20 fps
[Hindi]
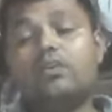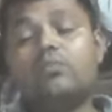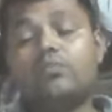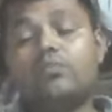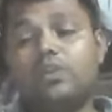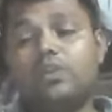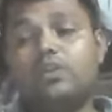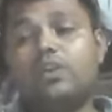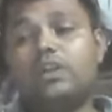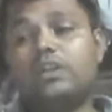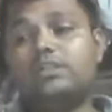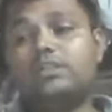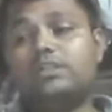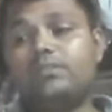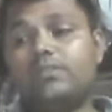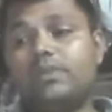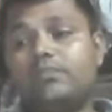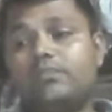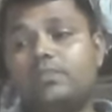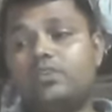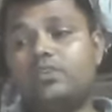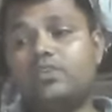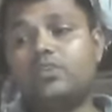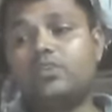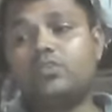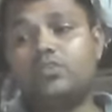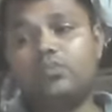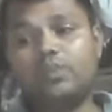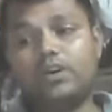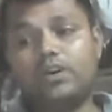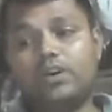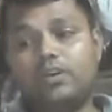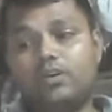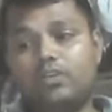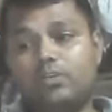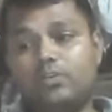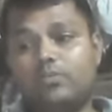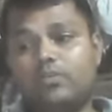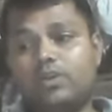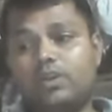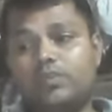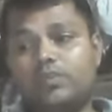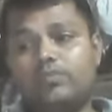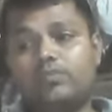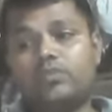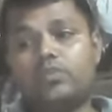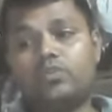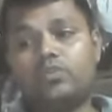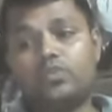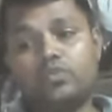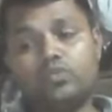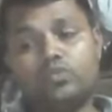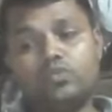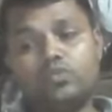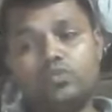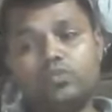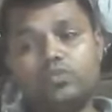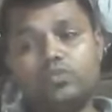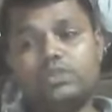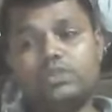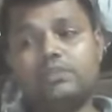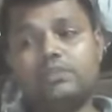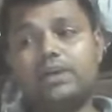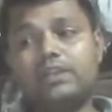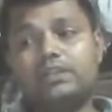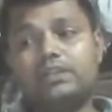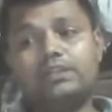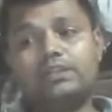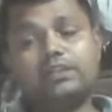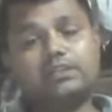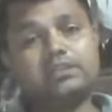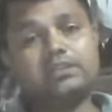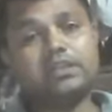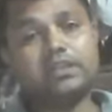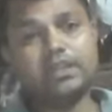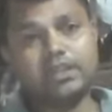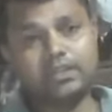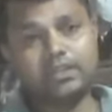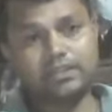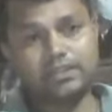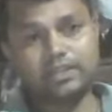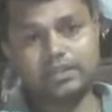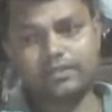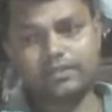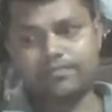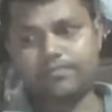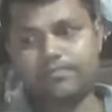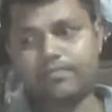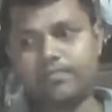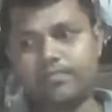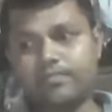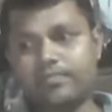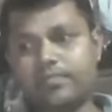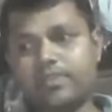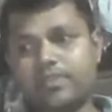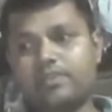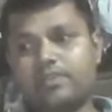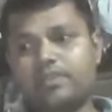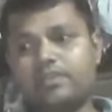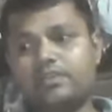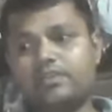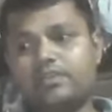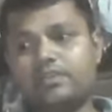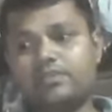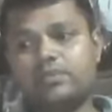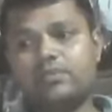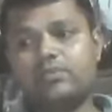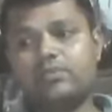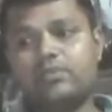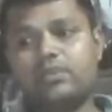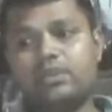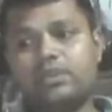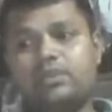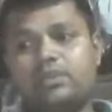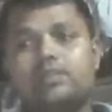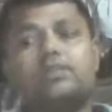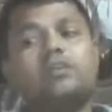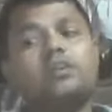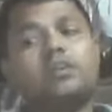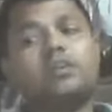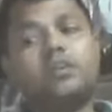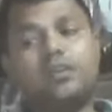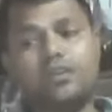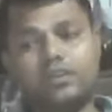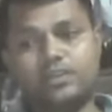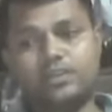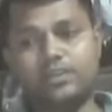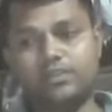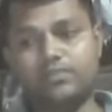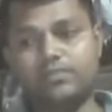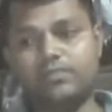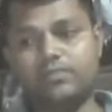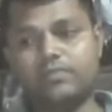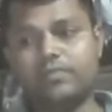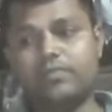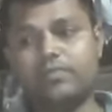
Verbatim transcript: मनोहर लाल सबनम की ओर घूमा और बोला तू इस बात की तस्दीक करती है बोली करती हूँ